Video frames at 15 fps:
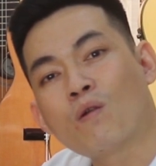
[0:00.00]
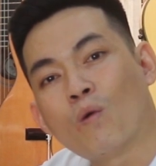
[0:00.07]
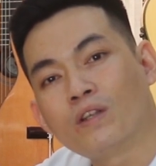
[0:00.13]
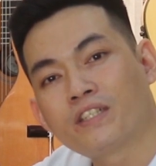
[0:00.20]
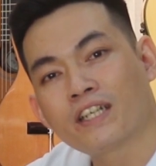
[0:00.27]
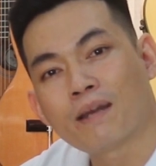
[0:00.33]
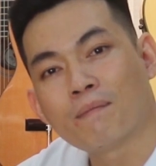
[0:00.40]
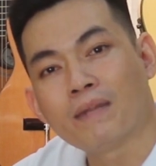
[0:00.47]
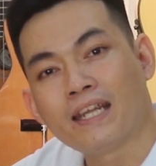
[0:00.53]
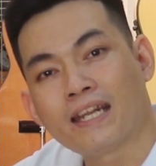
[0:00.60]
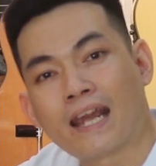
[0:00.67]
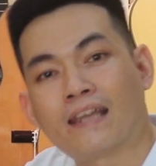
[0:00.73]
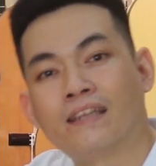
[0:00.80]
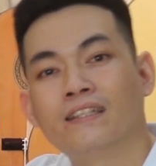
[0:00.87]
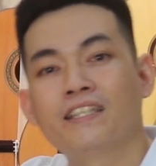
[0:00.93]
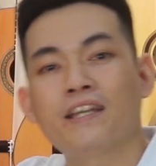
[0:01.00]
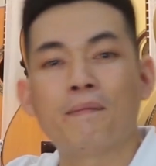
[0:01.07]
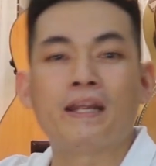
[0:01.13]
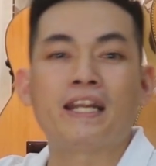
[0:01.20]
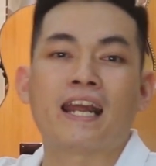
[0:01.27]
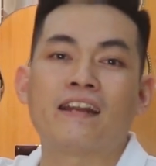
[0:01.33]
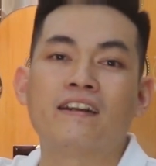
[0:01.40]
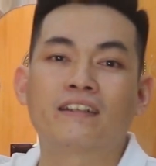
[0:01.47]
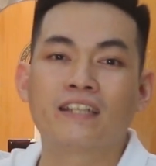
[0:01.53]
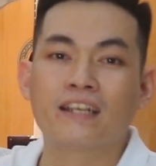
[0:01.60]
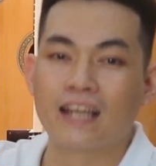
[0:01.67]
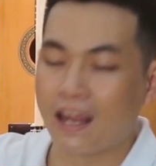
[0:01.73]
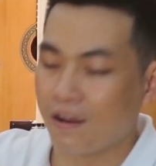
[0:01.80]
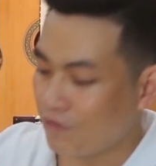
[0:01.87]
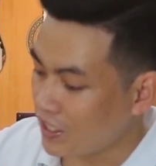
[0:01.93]
của chiếc âm ly này. Chiếc âm ly này được
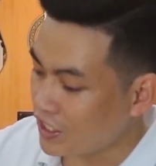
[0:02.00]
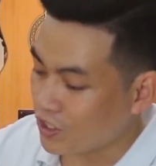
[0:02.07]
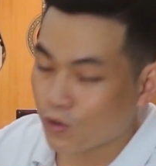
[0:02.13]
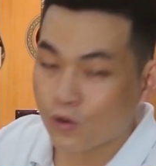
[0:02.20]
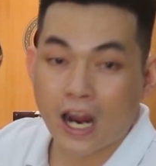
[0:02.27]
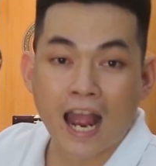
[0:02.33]
thiết kế với chiều